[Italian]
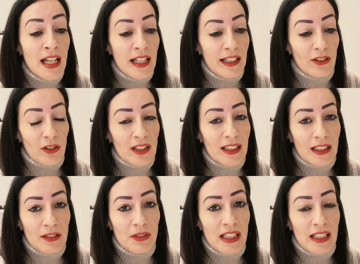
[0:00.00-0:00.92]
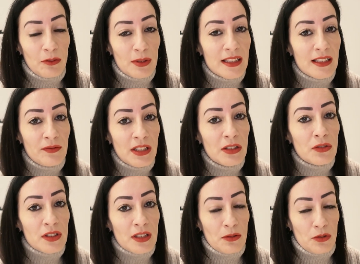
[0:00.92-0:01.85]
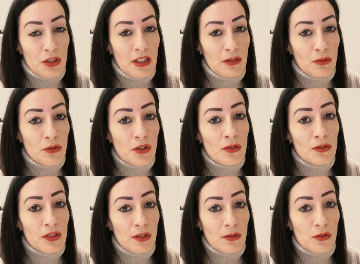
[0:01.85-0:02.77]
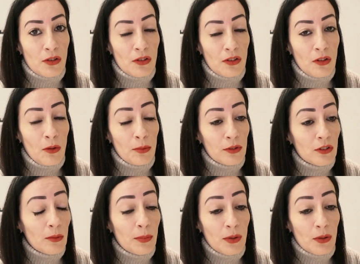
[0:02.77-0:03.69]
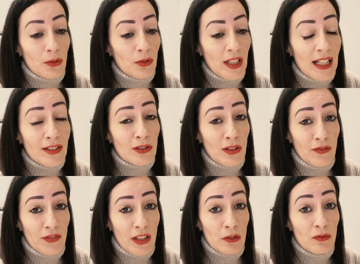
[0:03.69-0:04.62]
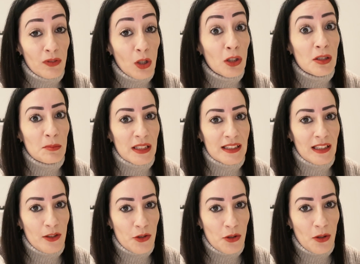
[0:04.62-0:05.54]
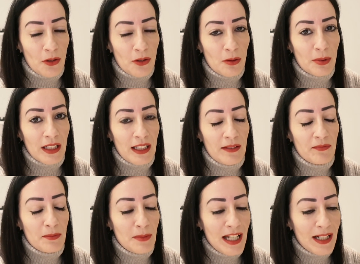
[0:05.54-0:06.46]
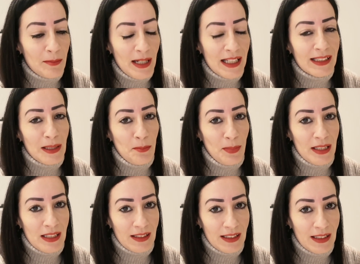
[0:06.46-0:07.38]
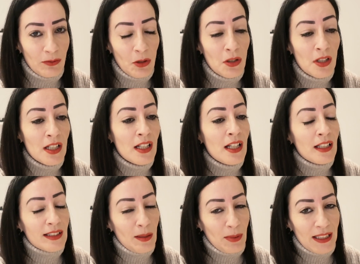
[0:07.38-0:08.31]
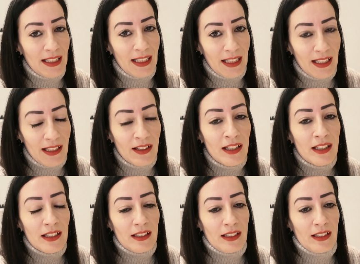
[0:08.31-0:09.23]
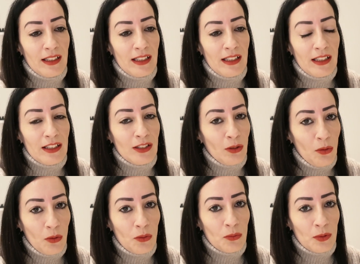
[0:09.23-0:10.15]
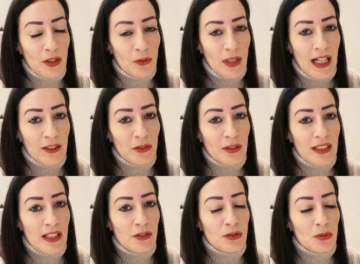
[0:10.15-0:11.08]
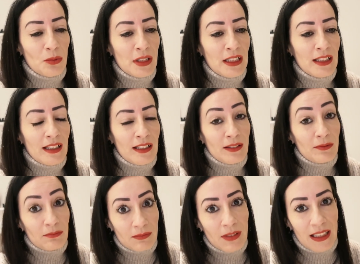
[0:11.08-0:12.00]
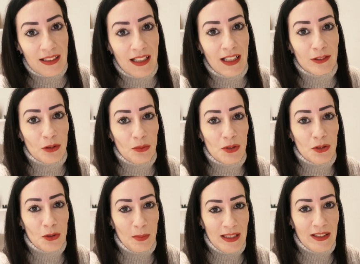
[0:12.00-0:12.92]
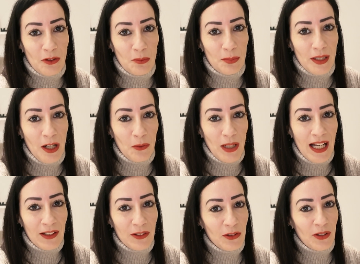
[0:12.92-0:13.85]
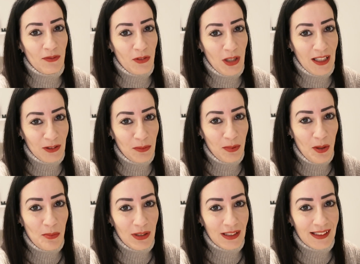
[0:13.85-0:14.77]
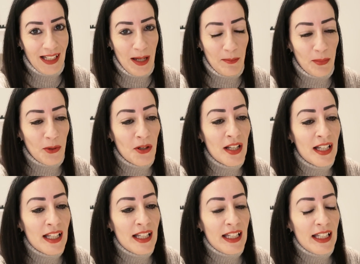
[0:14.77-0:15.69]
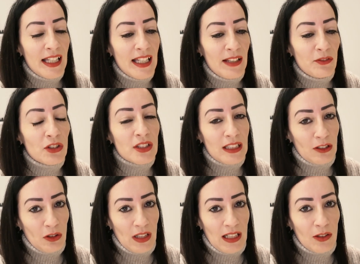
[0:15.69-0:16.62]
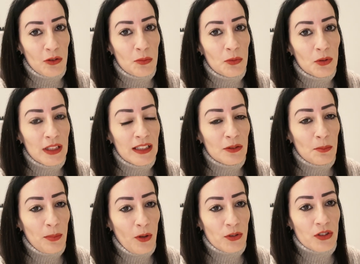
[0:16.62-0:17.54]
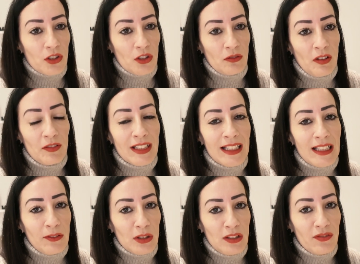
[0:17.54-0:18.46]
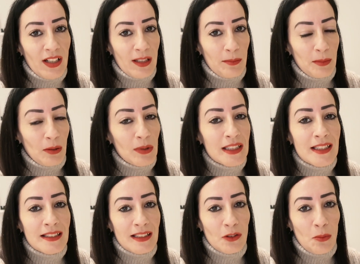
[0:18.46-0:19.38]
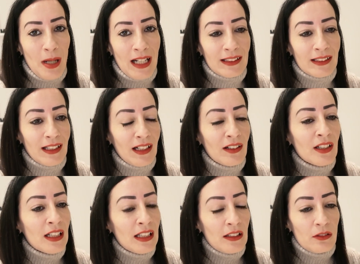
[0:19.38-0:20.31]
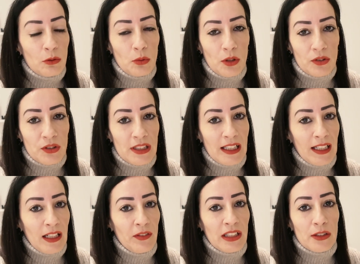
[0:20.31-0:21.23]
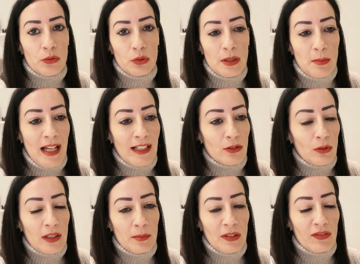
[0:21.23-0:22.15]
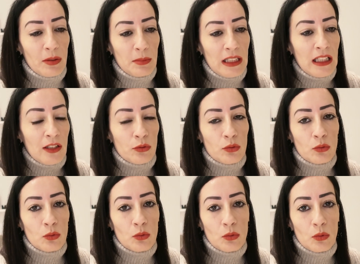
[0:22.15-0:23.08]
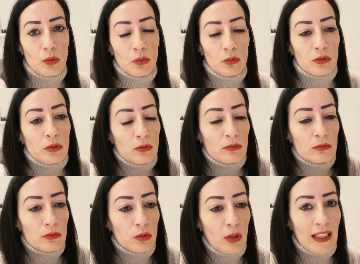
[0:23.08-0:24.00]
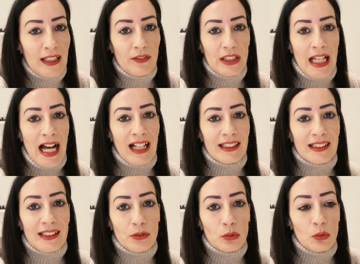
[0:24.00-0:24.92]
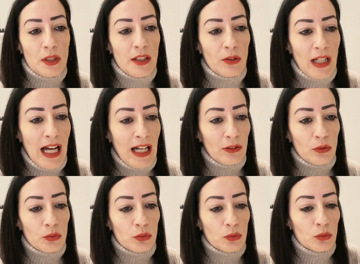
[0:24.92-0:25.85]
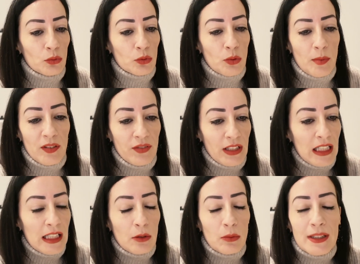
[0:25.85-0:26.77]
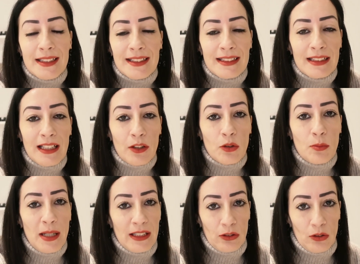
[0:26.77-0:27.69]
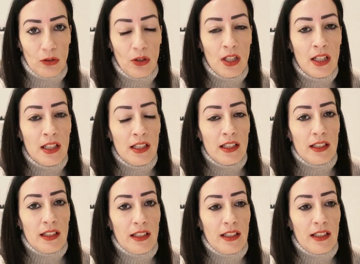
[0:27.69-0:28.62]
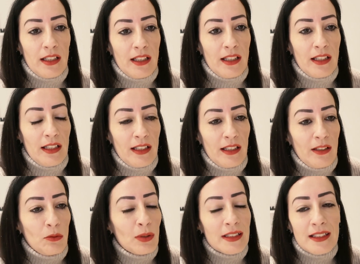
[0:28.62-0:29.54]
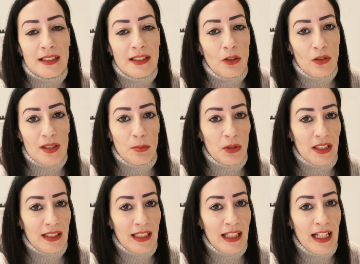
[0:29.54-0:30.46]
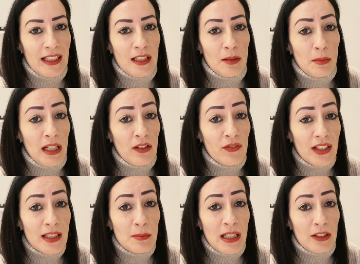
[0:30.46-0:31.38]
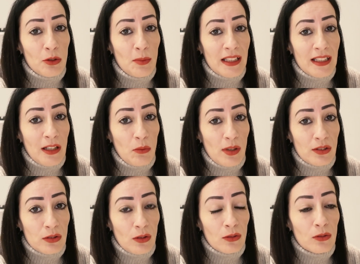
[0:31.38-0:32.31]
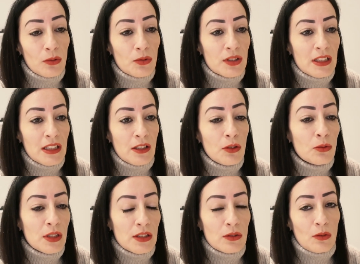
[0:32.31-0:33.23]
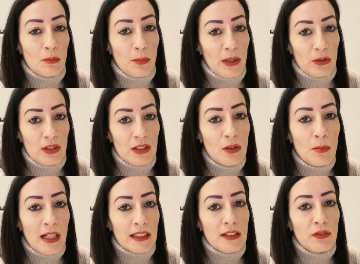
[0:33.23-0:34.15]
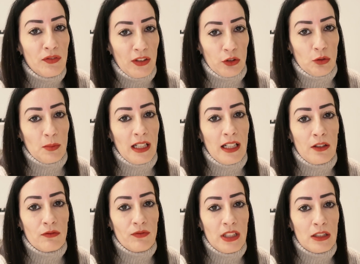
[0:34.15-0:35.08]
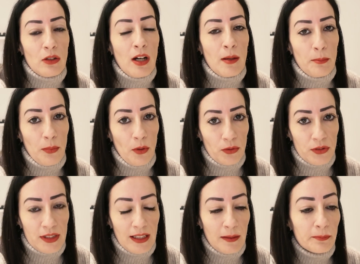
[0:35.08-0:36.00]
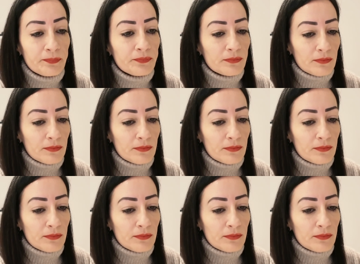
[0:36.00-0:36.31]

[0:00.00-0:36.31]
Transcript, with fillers: Ricordatevi che questi video stanno uscendo un giorno sì e un giorno no, purtroppo non riesco a fare un vlog massa al giorno perché è veramente impegnativo, sapete che eh, io ho un neonato adesso quindi ad che tra l'altro questo mese compirà un anno, è volato proprio il tempo, e vi ho scritto nella community un post dove vi chiedevo di farmi qualsiasi domanda, curiosità che avete su di me, sulla mia famiglia, su, su, sulla gravidanza, sul neonato, su, sui miei figli, qualsiasi argomento, eh, qualsiasi cosa potete chiedermela, fatemi la domanda qua sotto, così riunisco un paio di domande e vi faccio magari un video apposta